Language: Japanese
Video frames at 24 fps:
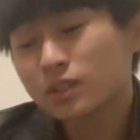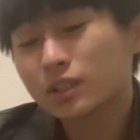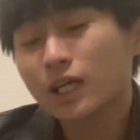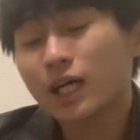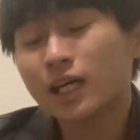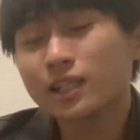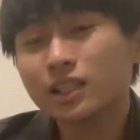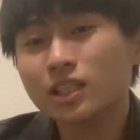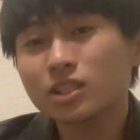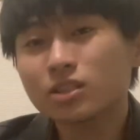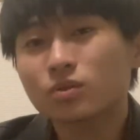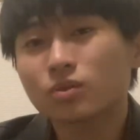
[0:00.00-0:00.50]

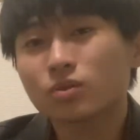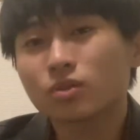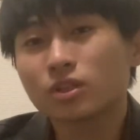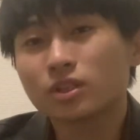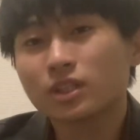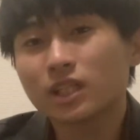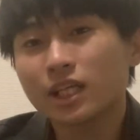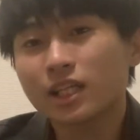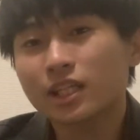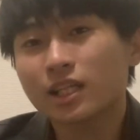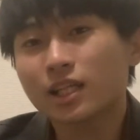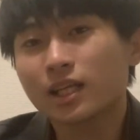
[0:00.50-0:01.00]
話すことに
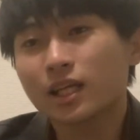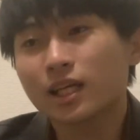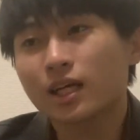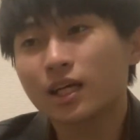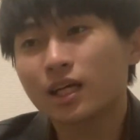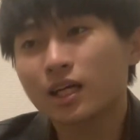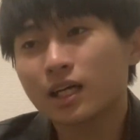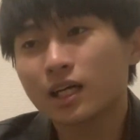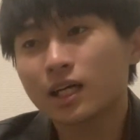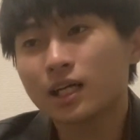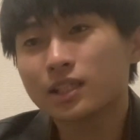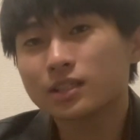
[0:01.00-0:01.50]
慣れてない
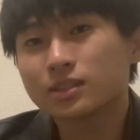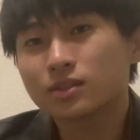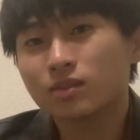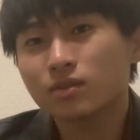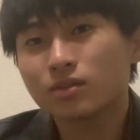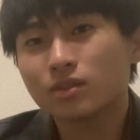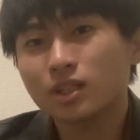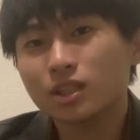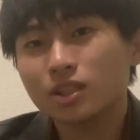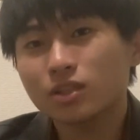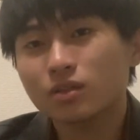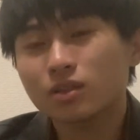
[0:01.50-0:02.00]
から、そ
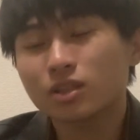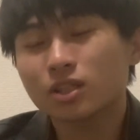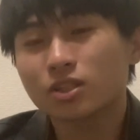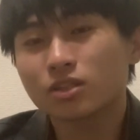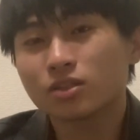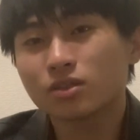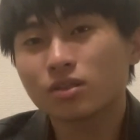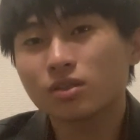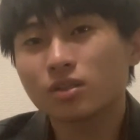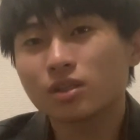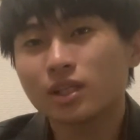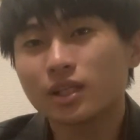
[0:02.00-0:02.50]
んな人が
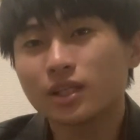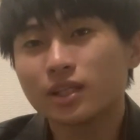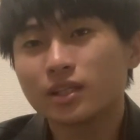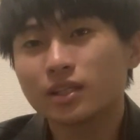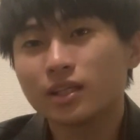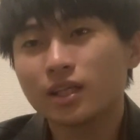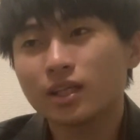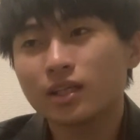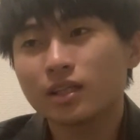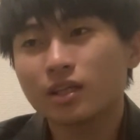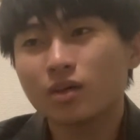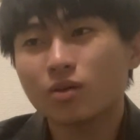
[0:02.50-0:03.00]
急にね、
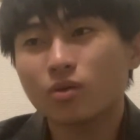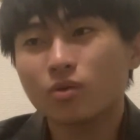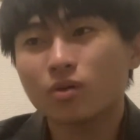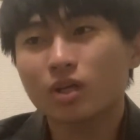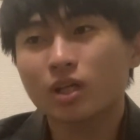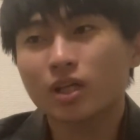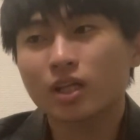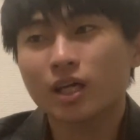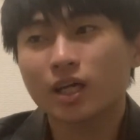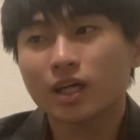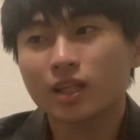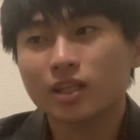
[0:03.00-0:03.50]

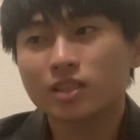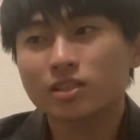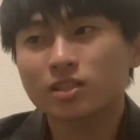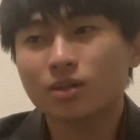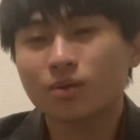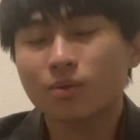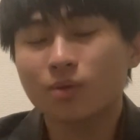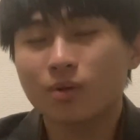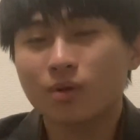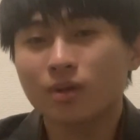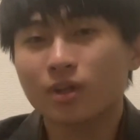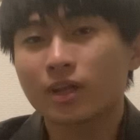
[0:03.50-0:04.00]
イケイケオーラで話した
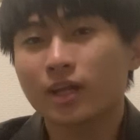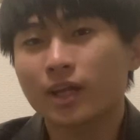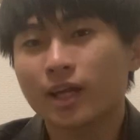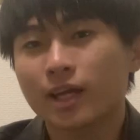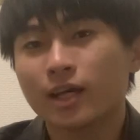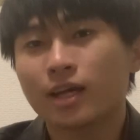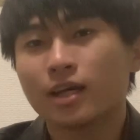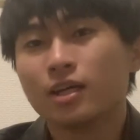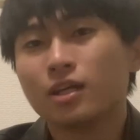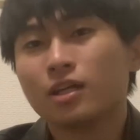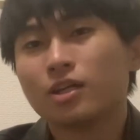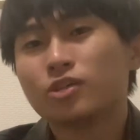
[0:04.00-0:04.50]
ところで
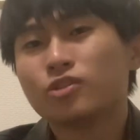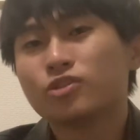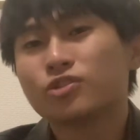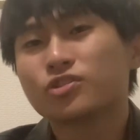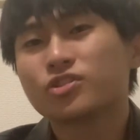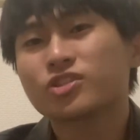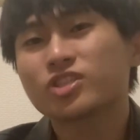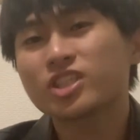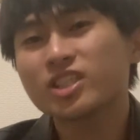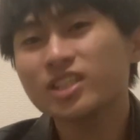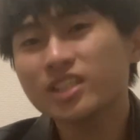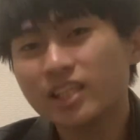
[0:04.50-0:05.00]
ね、不
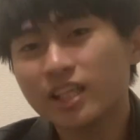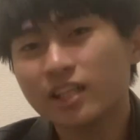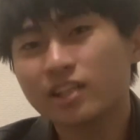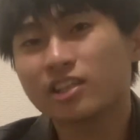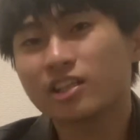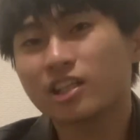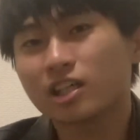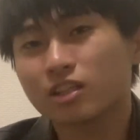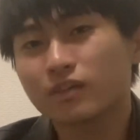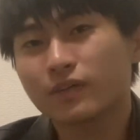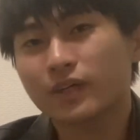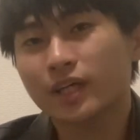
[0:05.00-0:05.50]
自然に
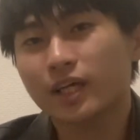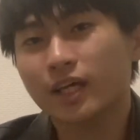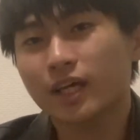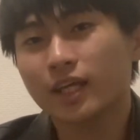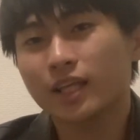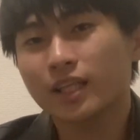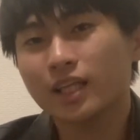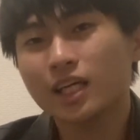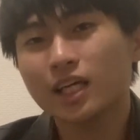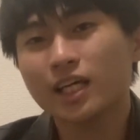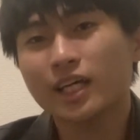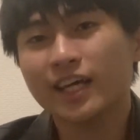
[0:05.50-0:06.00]
なるわけ。
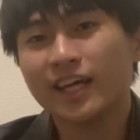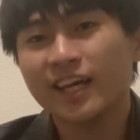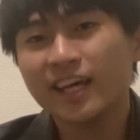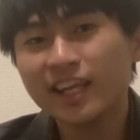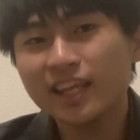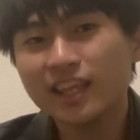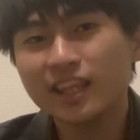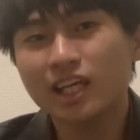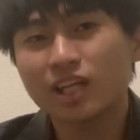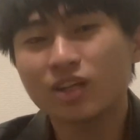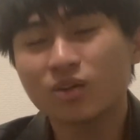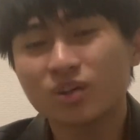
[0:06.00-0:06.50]
なんか
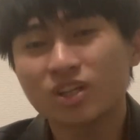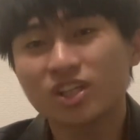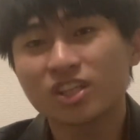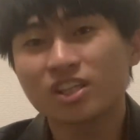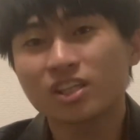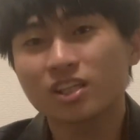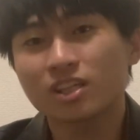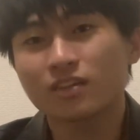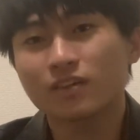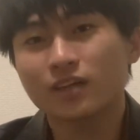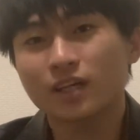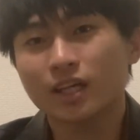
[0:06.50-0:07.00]
変なノリに
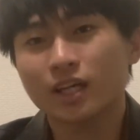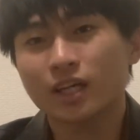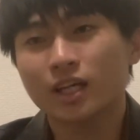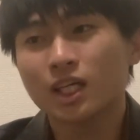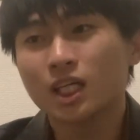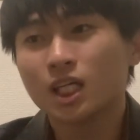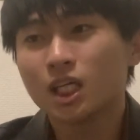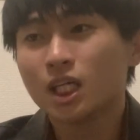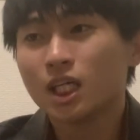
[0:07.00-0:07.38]
なるわけ。